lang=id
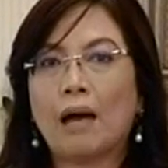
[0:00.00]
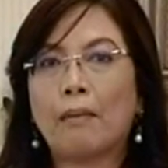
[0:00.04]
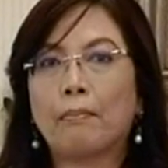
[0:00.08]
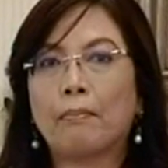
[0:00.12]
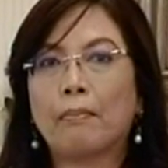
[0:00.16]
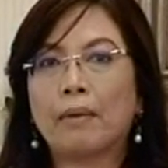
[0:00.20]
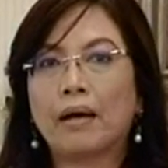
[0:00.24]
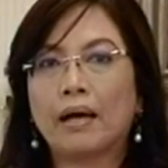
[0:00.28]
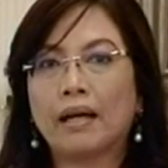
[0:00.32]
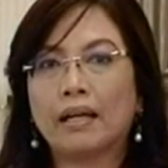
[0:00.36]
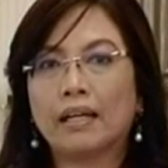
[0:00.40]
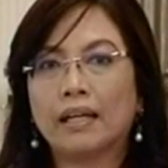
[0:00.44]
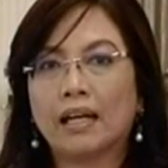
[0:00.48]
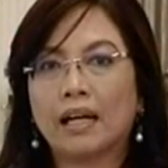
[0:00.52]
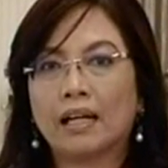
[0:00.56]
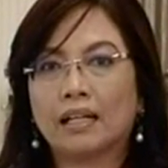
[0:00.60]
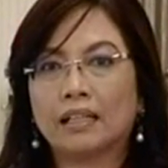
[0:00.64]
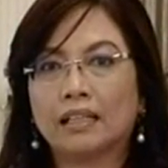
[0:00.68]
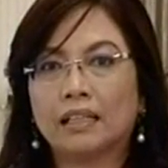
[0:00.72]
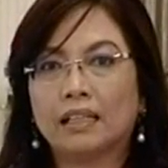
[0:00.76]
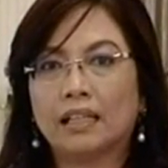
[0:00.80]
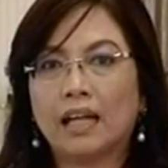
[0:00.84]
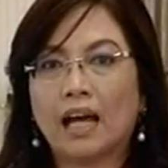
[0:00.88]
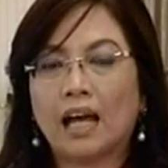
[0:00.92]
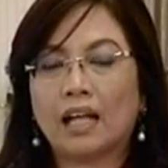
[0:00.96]
apa
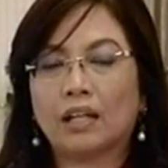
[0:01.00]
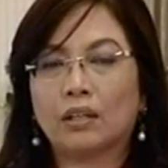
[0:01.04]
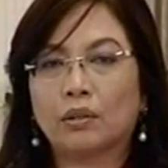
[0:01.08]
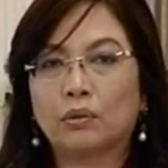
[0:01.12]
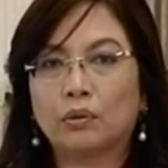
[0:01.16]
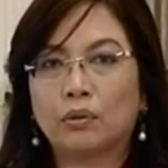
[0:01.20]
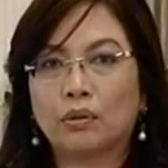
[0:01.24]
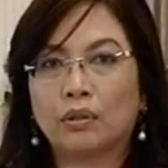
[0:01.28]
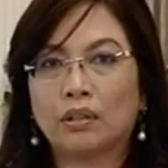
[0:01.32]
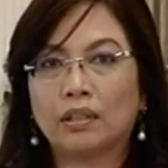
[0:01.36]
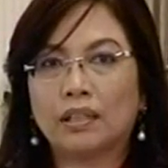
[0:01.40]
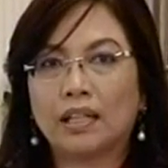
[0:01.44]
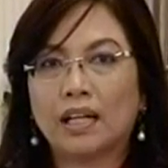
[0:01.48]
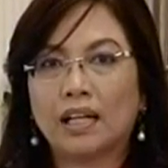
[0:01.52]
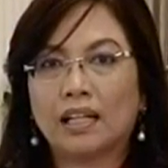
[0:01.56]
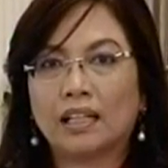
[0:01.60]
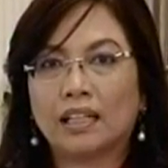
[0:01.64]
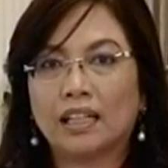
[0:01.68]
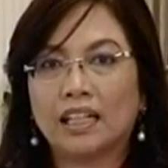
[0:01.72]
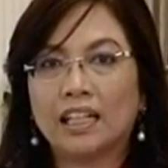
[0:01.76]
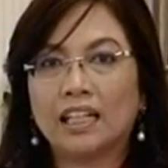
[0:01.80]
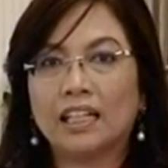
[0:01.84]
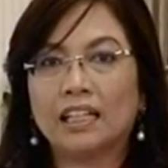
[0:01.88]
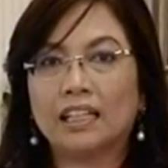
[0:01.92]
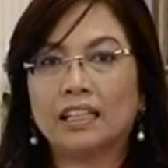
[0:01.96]
yang diatur
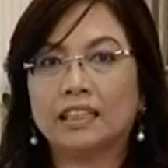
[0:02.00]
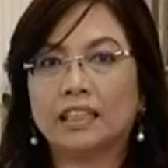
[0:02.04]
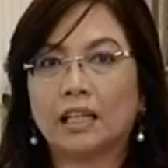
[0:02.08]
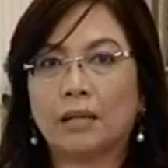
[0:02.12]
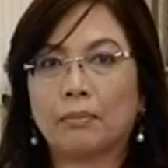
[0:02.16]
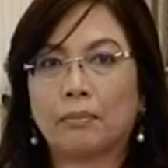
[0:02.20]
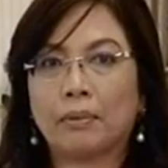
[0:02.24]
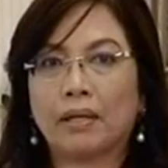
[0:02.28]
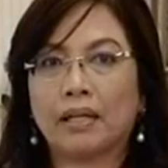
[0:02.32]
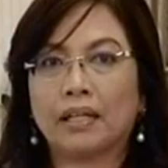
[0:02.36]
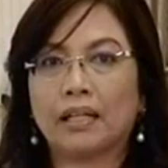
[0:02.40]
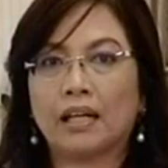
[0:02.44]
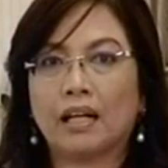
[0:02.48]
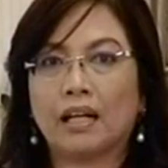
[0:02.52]
dan ingin dicapai